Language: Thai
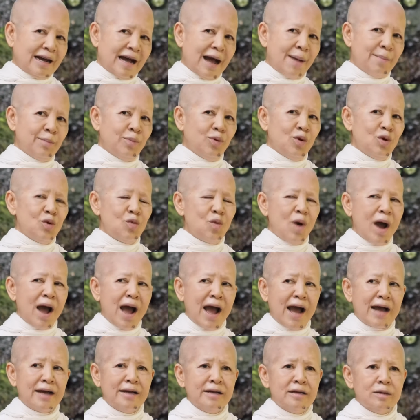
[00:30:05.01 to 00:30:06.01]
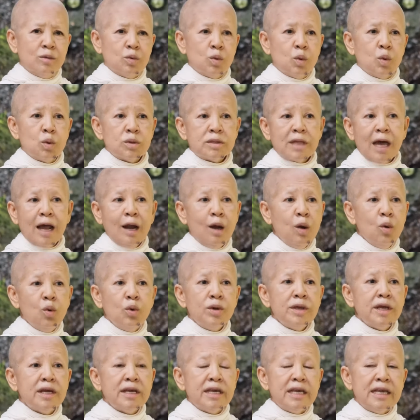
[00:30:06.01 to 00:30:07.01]
คำพูดว่าโอ้ท่าน
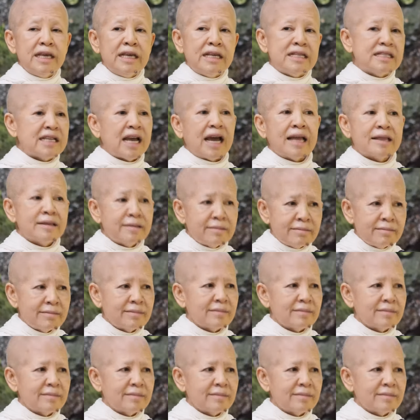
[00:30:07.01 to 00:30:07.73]
รู้อย่างนี้ฉัน